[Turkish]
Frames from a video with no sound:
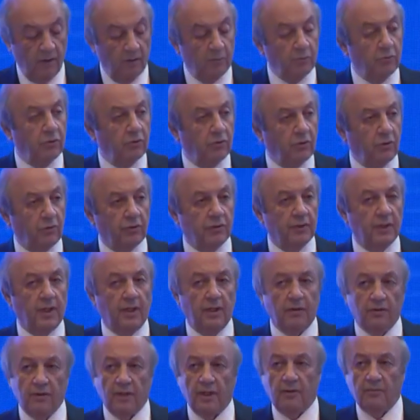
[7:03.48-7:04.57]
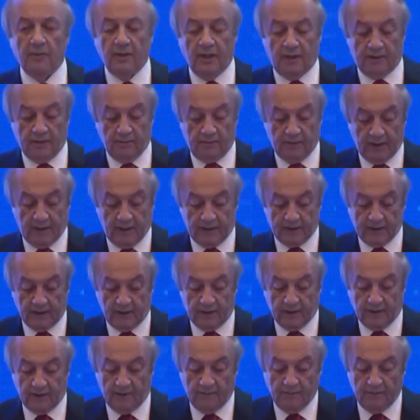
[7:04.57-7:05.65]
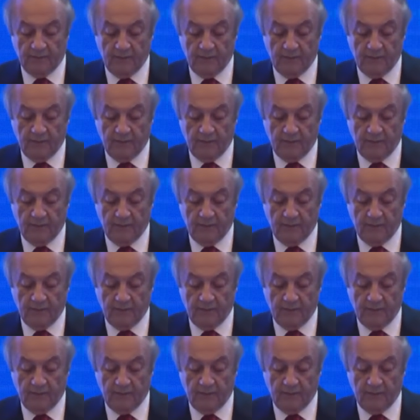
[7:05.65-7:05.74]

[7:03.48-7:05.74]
Bu konuda önemli adımlar atıldı.